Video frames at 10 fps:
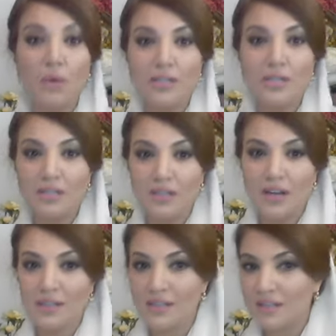पॉइंट टर्न
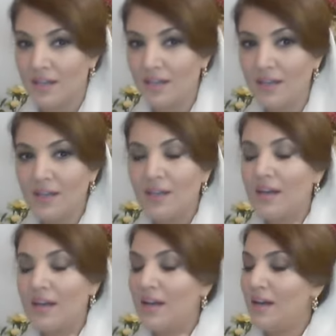कहा जाता है
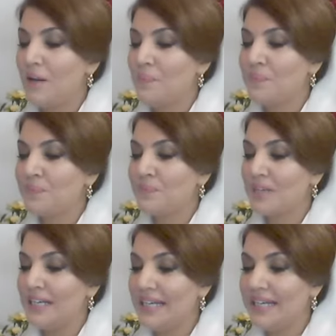
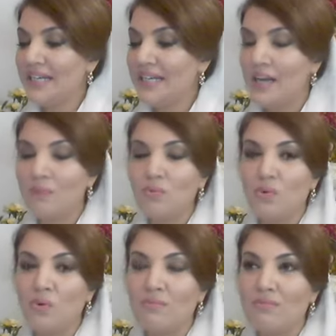लेकिन
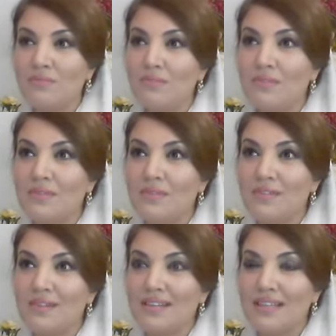आपको
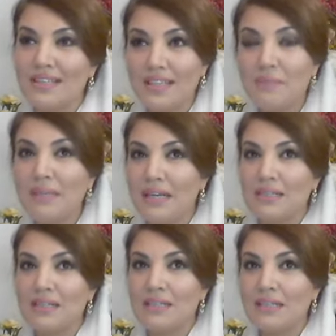ये बताया
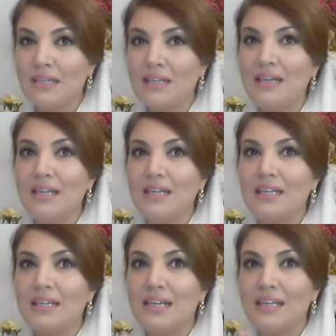जाता है
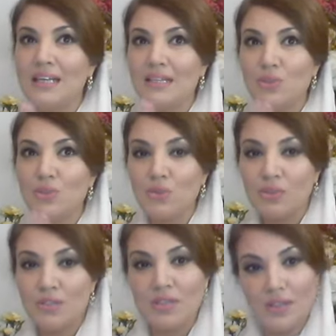कि ये जो
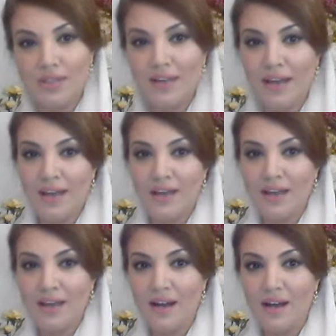टर्न
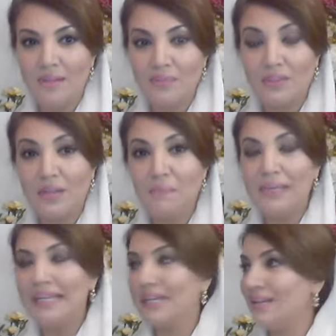है आप तब
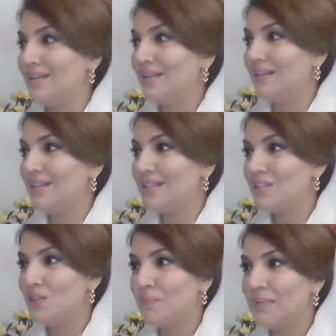लें
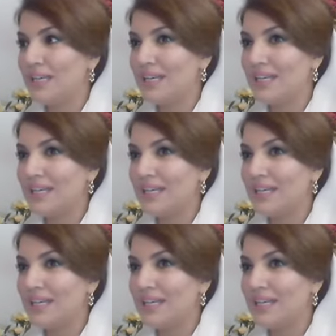जबकि